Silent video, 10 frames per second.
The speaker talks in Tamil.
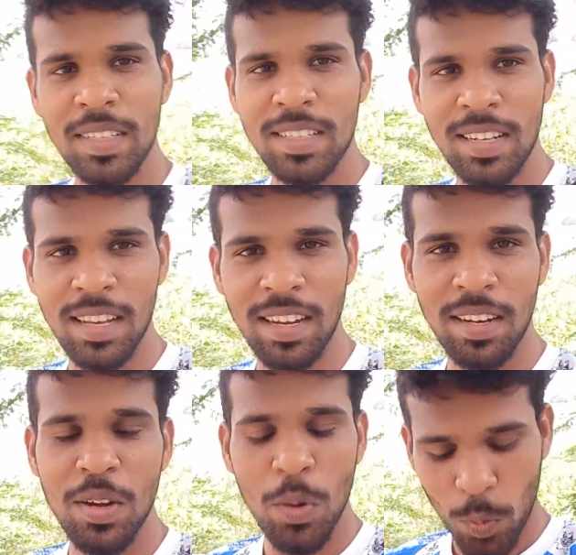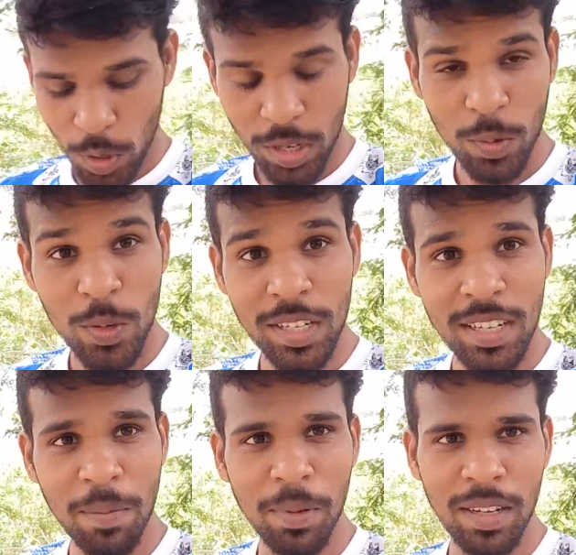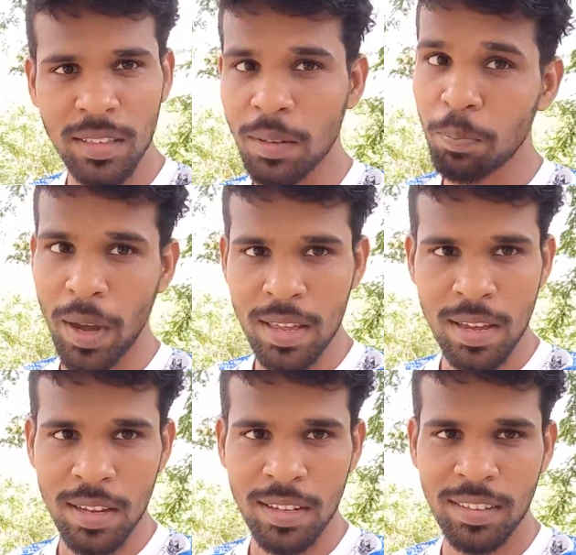சரியா உனக்கும் இருக்குது அப்புறம் அந்த பையன்